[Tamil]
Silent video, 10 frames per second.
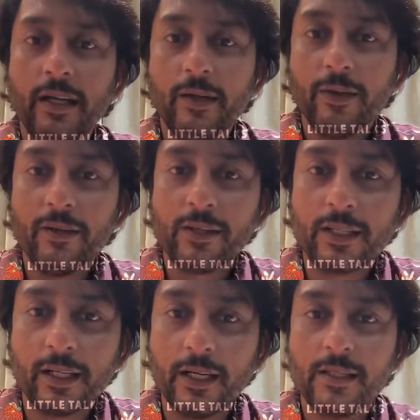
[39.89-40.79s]
இருபது
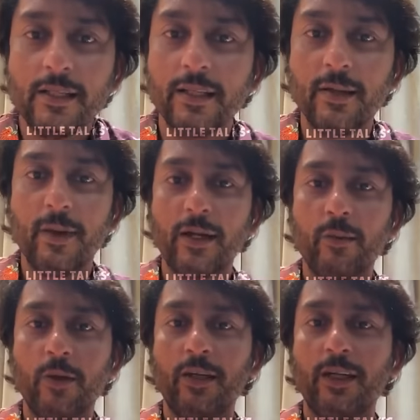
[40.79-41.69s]
வருஷம் கழித்து இந்த பட்டன்
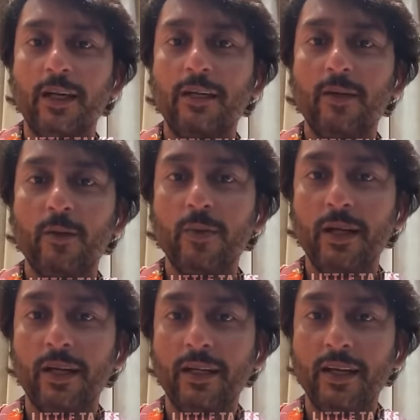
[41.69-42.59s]
போட்டுட்டா ரொம்ப
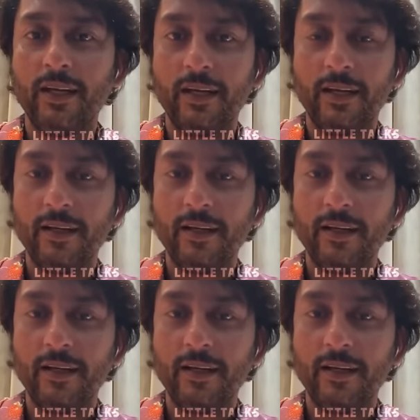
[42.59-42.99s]
எனக்கே